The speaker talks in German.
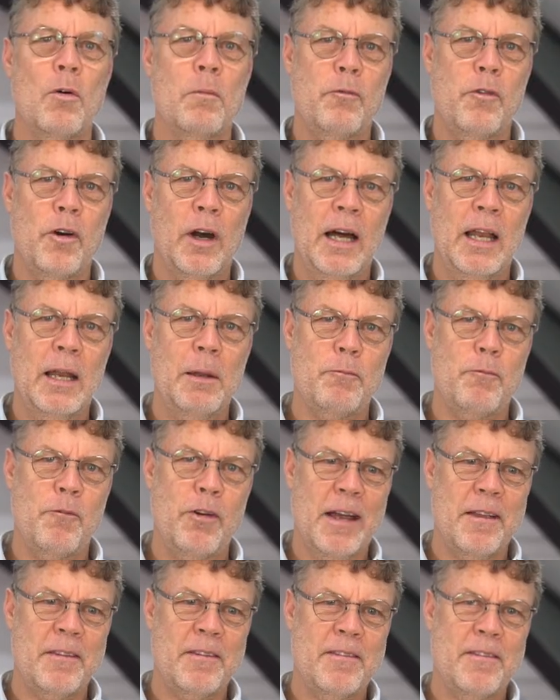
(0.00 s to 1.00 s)
und vor allem die
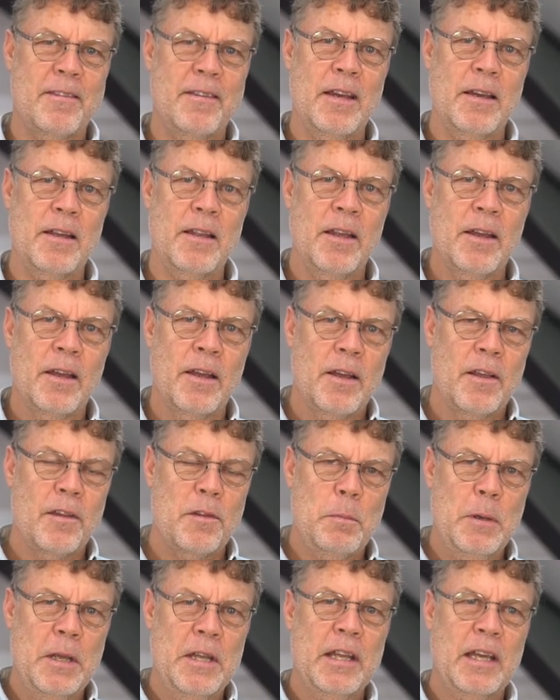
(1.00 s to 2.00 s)
Faszien,
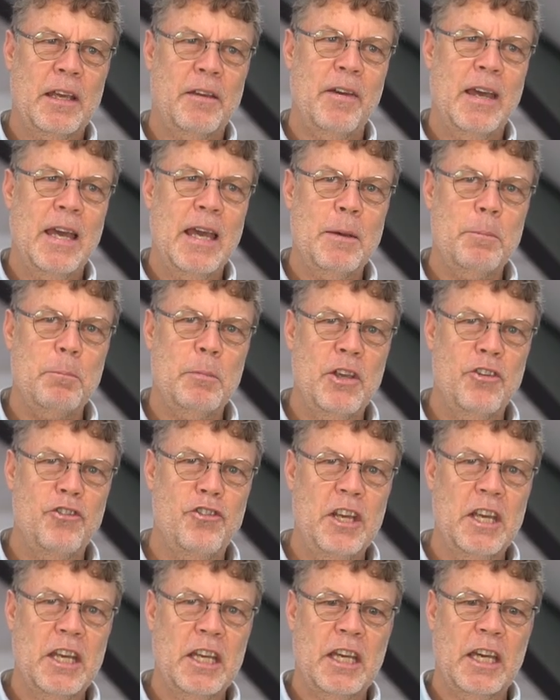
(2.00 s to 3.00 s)
das Bindegewebe
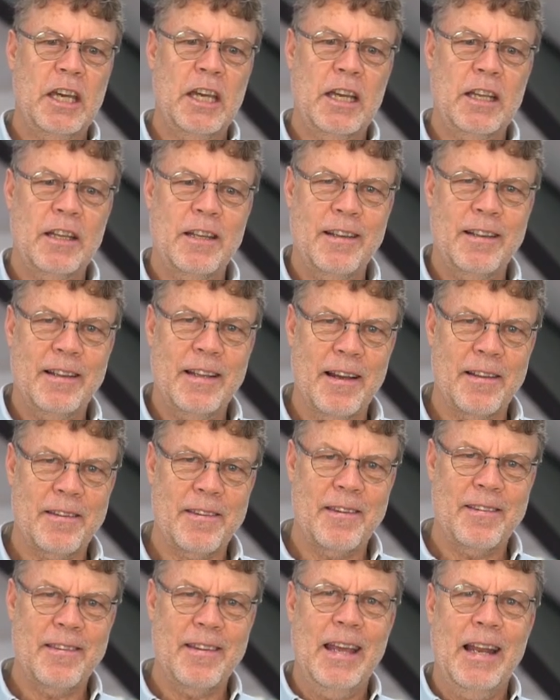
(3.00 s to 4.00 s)
ist eingerichtet,
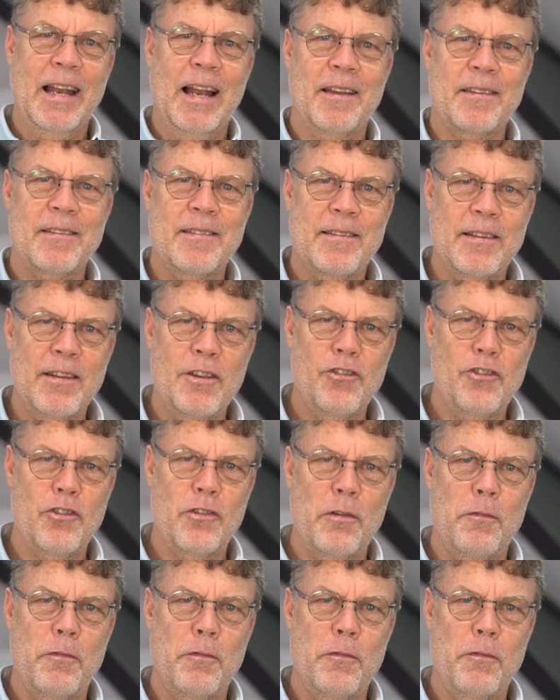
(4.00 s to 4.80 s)
dass es elastisch